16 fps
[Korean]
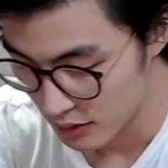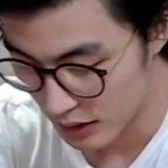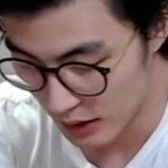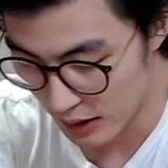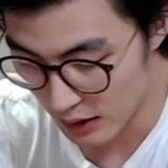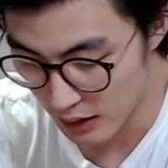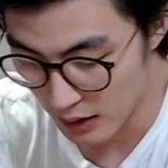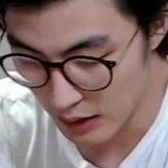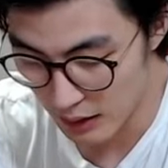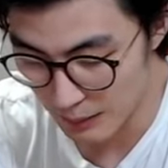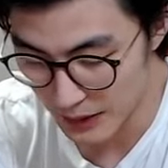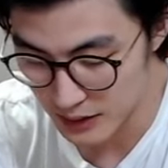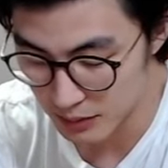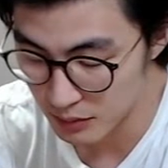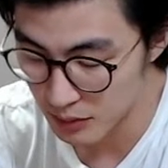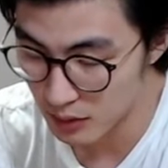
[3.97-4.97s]
자, 아까
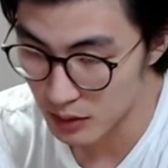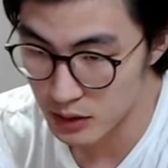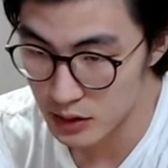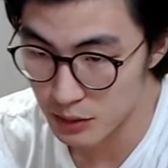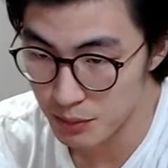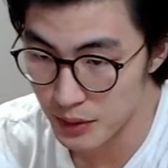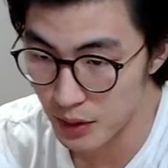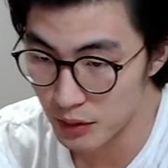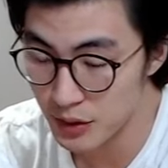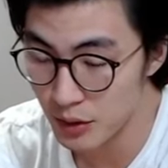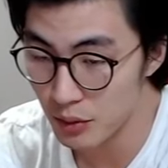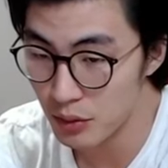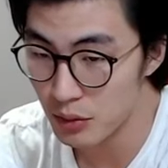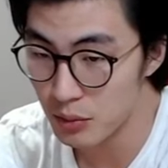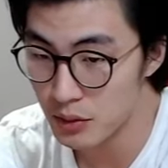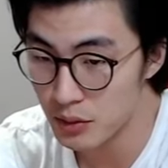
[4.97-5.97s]
말씀드렸다시피 여성
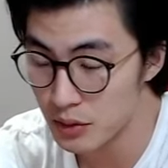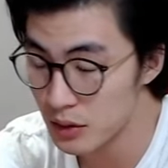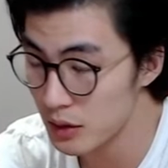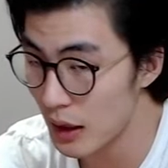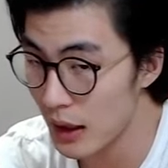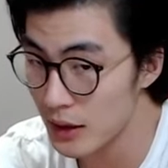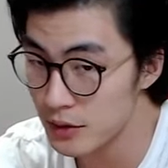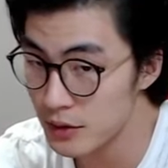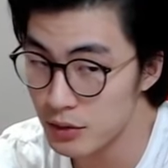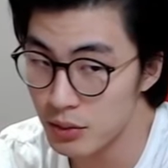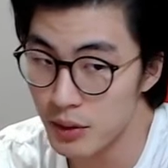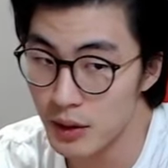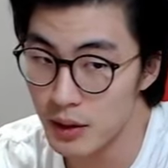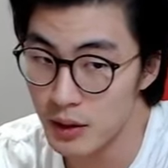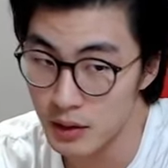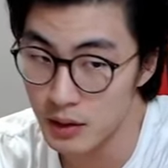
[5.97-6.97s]
호르몬은
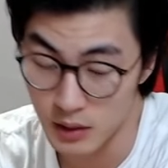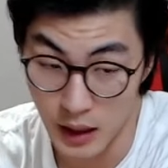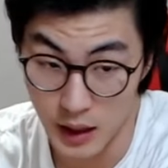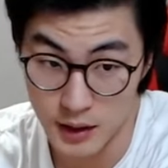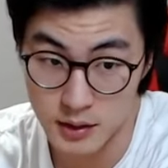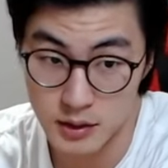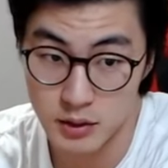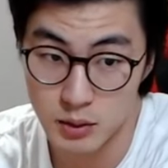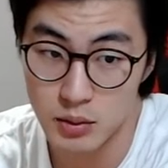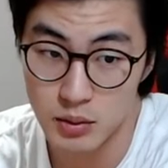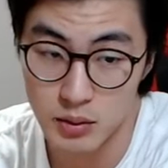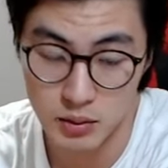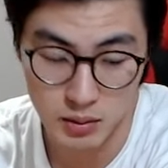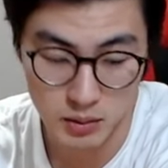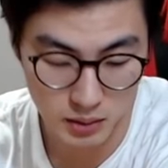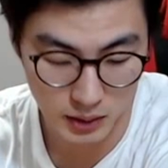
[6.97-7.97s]
에스트로겐이랑
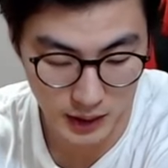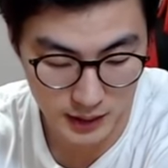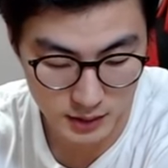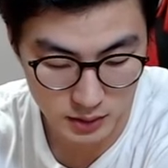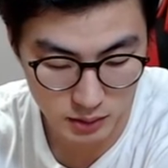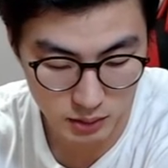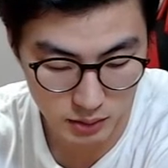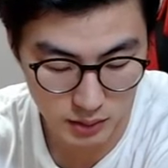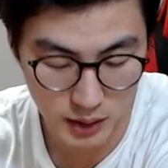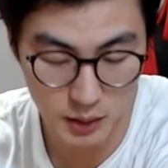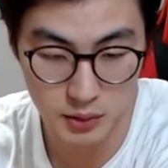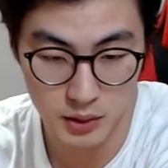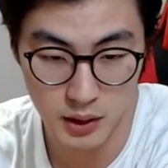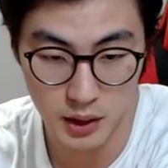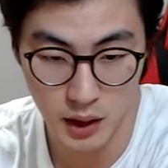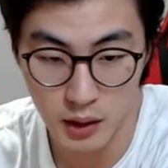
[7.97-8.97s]
에스토,
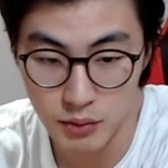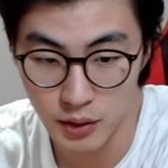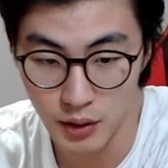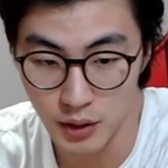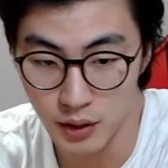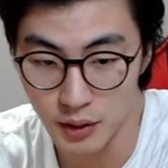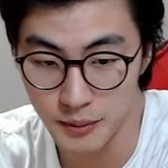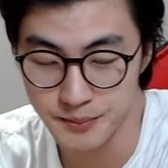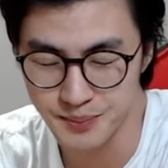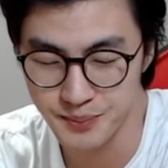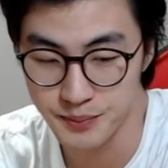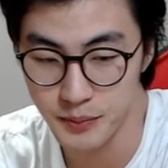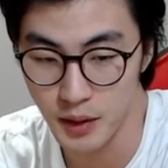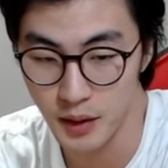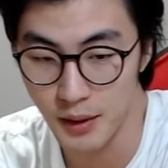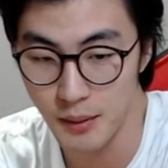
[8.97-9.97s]
에스토게론이라 하고요.
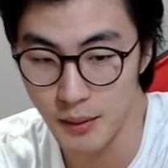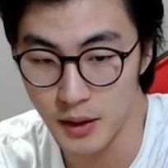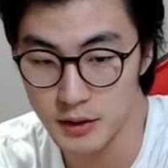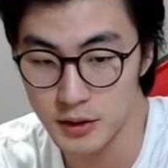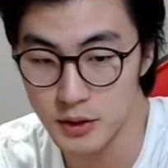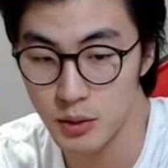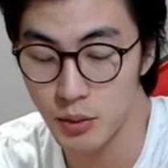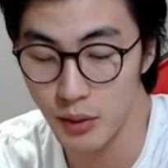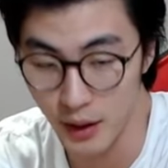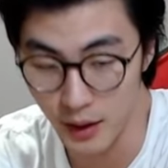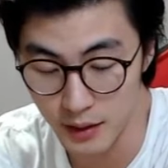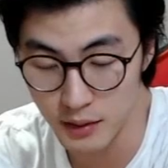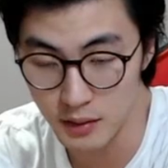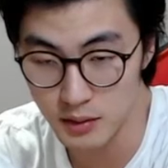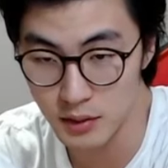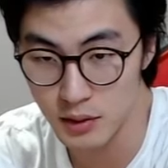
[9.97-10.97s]

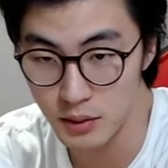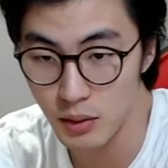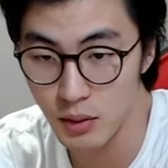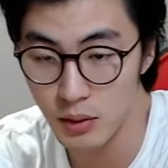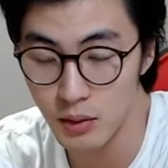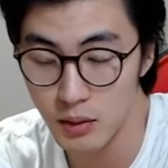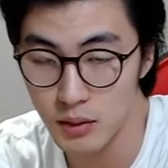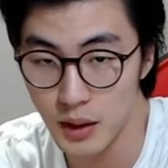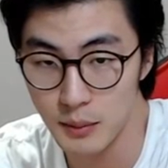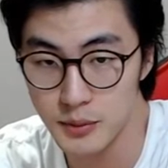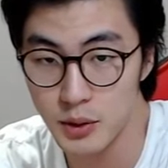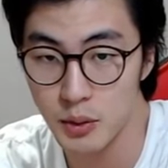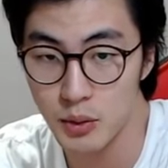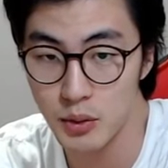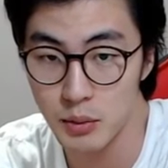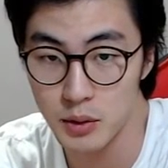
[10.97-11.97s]
에스트로겐. 그리고
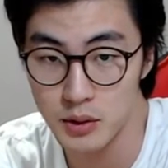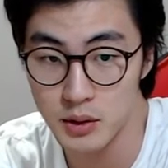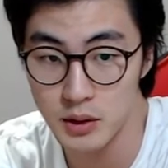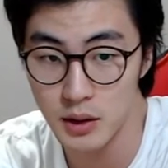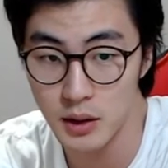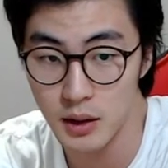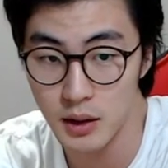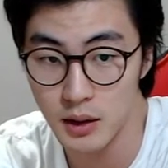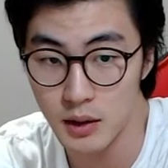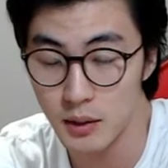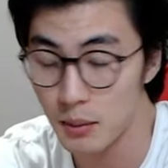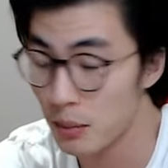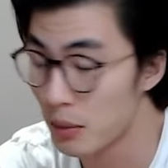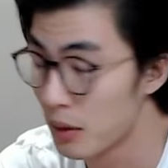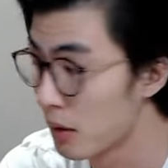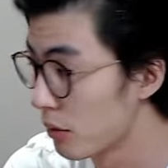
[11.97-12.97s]
남성 호르몬은
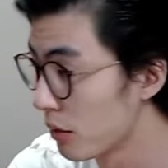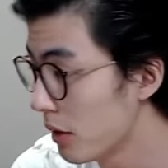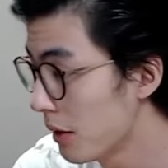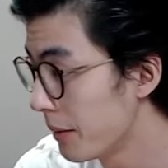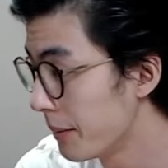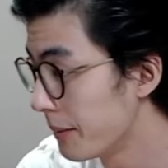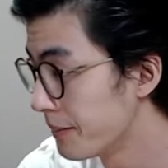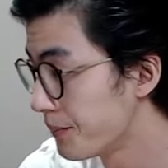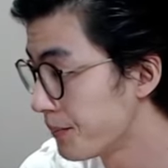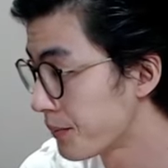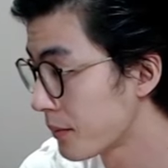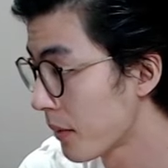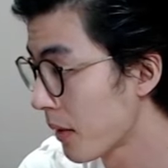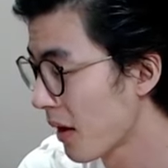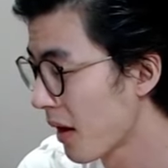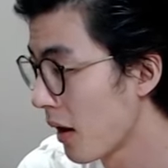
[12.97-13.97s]
뭐라고요?
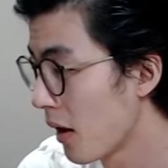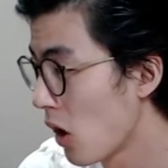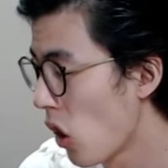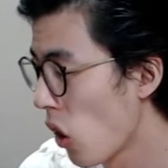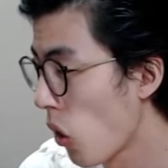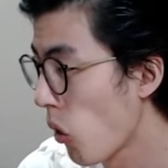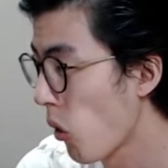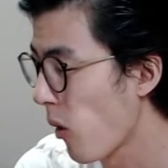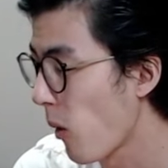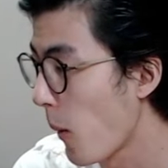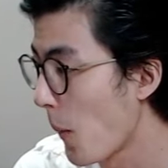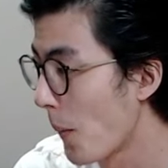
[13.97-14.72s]
테스토스테론.